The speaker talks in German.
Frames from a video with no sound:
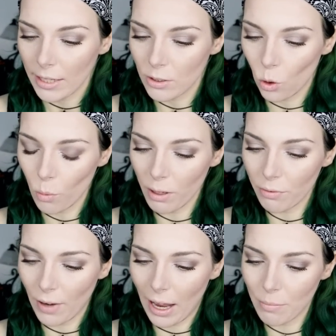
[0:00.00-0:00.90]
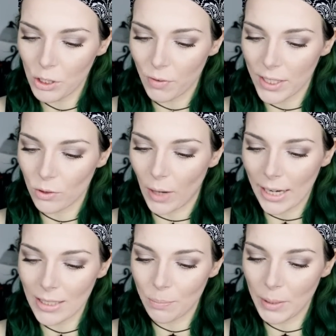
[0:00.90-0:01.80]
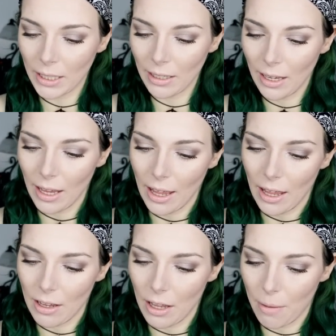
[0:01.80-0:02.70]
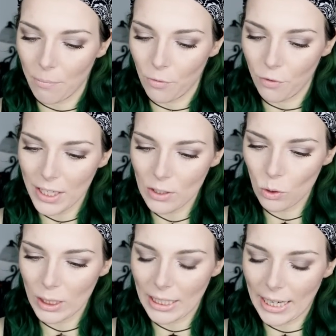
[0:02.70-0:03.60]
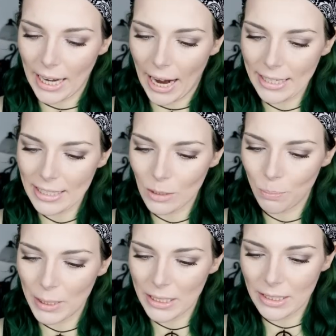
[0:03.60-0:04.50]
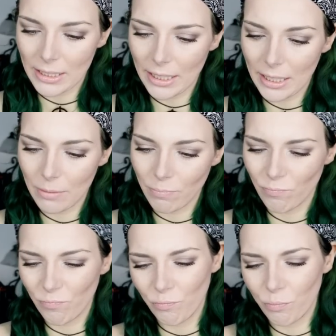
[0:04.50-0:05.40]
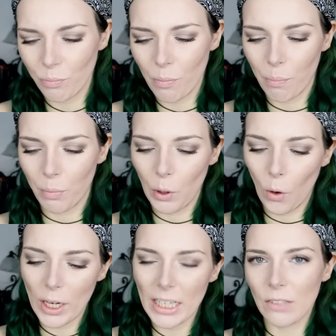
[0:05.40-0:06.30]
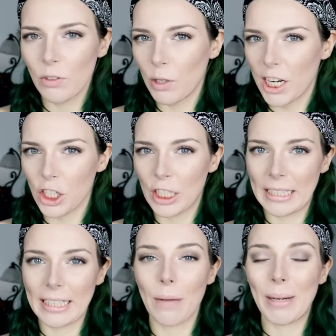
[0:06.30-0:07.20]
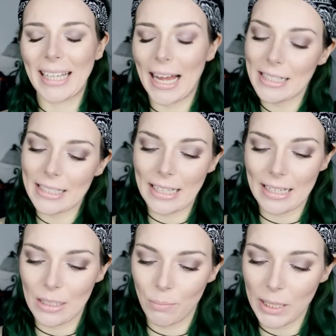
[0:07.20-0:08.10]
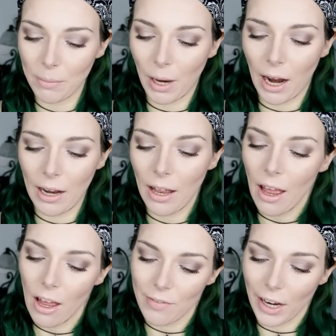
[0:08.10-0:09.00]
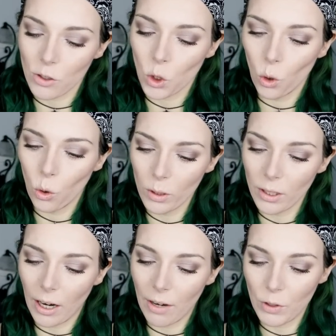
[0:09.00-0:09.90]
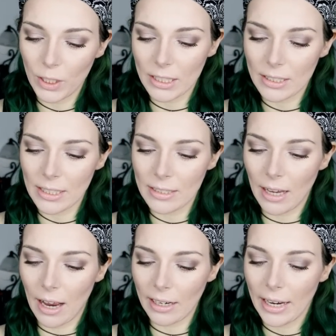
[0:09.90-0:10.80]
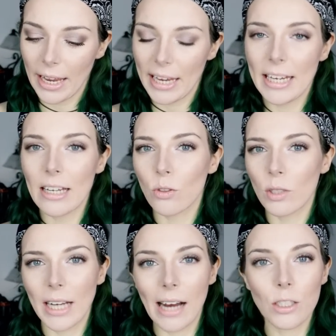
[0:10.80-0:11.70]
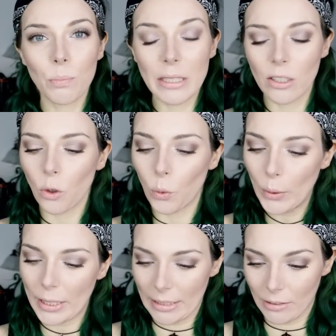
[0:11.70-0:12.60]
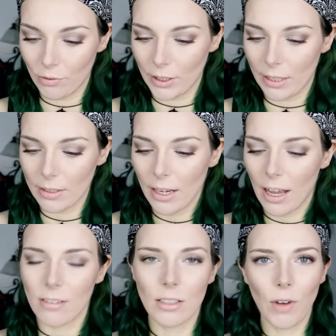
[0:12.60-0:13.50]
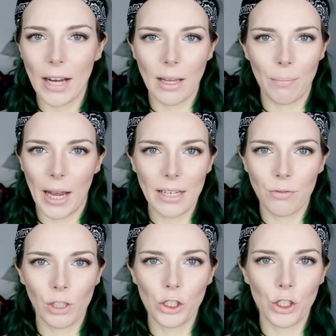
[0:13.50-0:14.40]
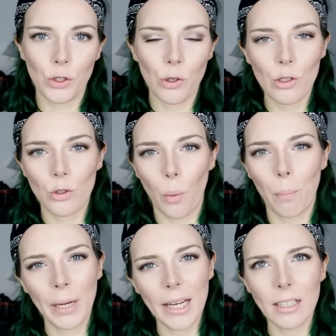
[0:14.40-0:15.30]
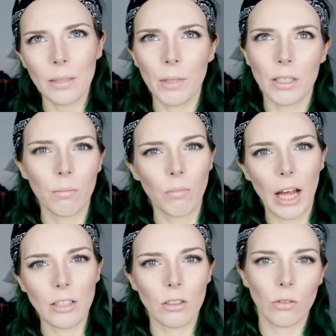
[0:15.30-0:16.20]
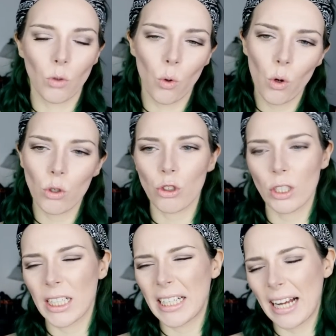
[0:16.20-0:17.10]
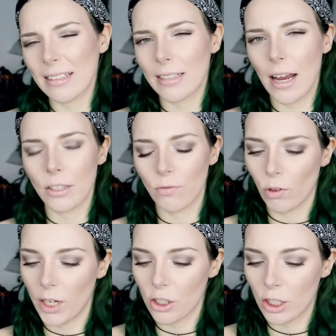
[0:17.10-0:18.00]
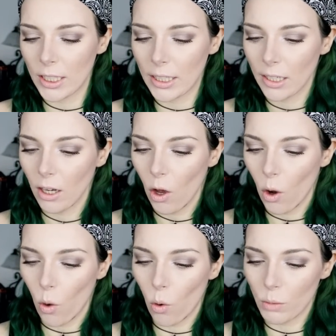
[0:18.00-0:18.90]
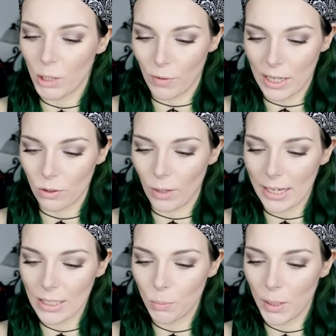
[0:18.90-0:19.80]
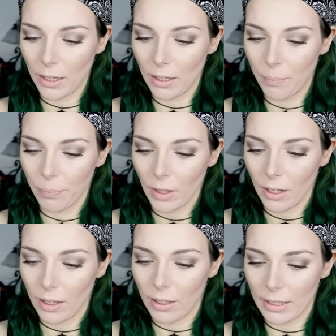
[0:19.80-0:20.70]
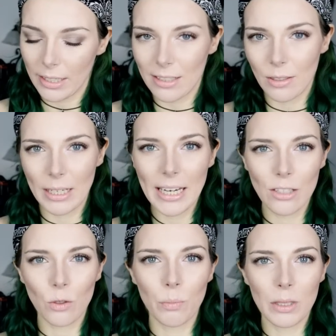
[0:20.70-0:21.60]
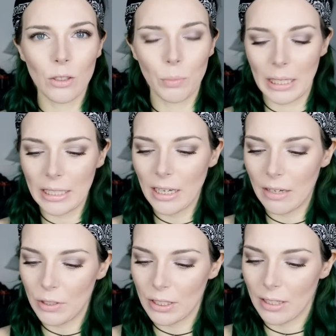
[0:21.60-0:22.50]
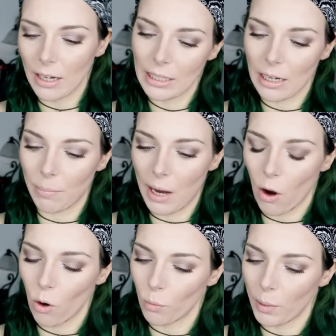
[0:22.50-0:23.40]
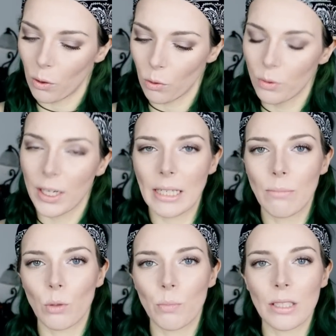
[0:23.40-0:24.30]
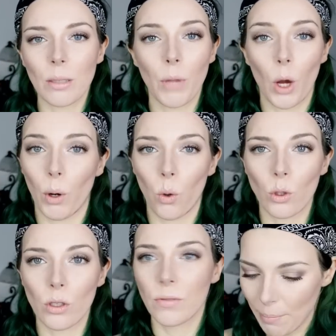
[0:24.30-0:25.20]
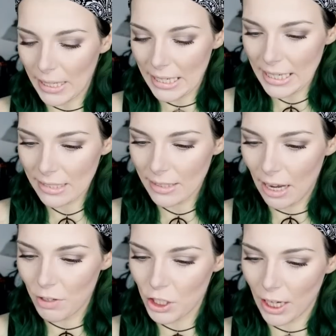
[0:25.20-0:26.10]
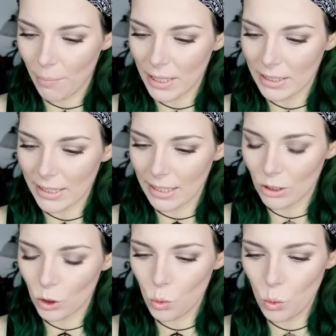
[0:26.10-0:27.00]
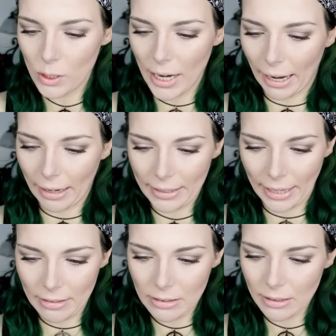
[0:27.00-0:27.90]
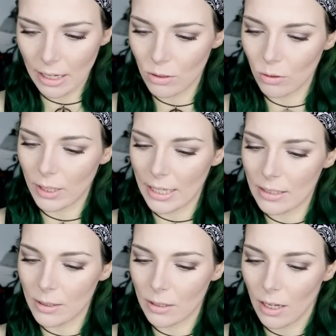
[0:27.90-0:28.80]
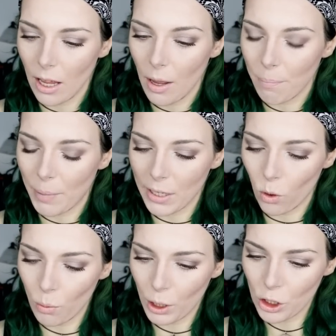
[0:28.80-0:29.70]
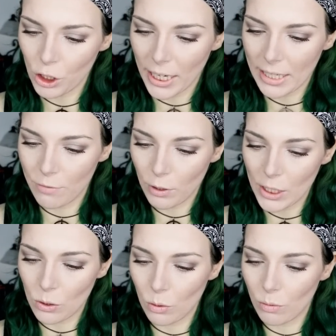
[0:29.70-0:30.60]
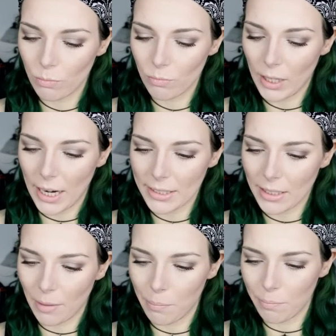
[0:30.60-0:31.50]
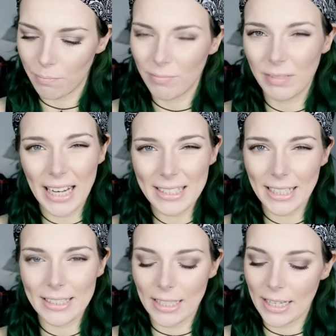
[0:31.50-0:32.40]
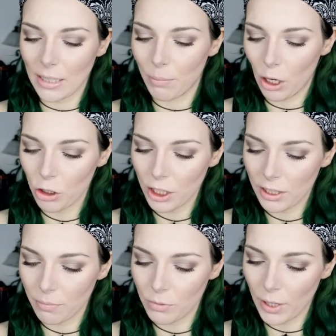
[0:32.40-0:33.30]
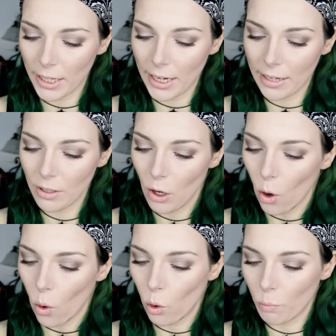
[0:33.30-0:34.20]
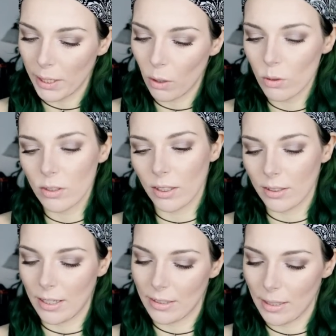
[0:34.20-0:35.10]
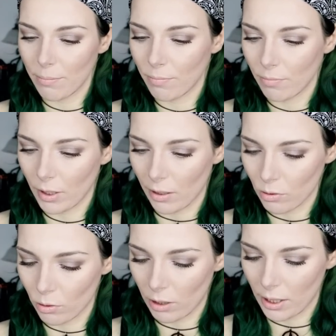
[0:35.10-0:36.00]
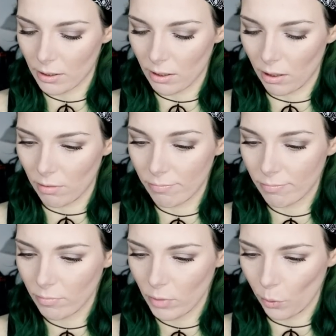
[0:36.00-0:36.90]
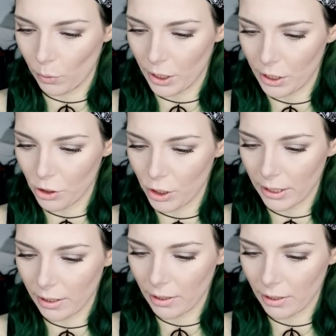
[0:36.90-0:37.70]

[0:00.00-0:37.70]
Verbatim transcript: Die obere Farbe, schwarze Johannisbeere, ähm, wird so ein kleines bisschen bläulich-violettstichiger, aber ganz, ganz minimal. Während Holunder, würde ich jetzt hier sagen, eher so ein kleines bisschen rötlich wird. Also die waren ja beide frisch getönt, so pink mit einem leichten Rotstich, ganz leichten Violettstich und bei schwarze Johannisbeere äh, geht das eher so ein bisschen über lila, würde ich sagen, lila-blau und bei Holunder eben so ein bisschen mehr über rot. Bei der nächsten Haarwäsche kann man das ganz gut erkennen. Also da ist bei der oberen Strähne wirklich so ein leichter, ganz, ganz leichter Blaustich zu erkennen und bei der unteren halt eben, ja, so ein leichter rötlicher Stich.